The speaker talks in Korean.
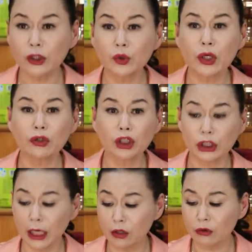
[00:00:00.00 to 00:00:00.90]
대통령이고
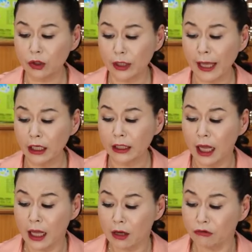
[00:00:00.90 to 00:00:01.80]
지랄이고 얘는
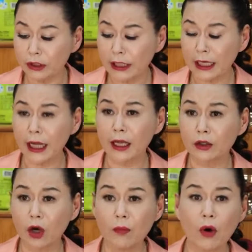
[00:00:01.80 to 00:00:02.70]
우리나라에
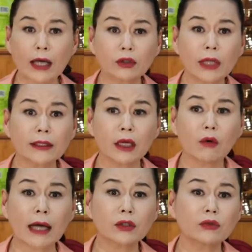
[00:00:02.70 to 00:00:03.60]
넘어와서도 안
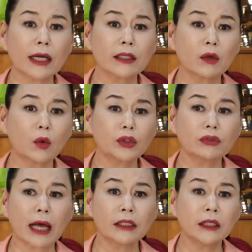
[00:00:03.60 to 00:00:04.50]
되고 와서도 안 되고
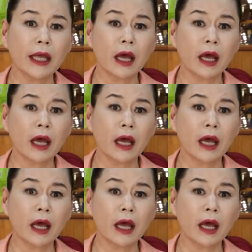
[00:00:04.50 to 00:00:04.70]
오지도 않은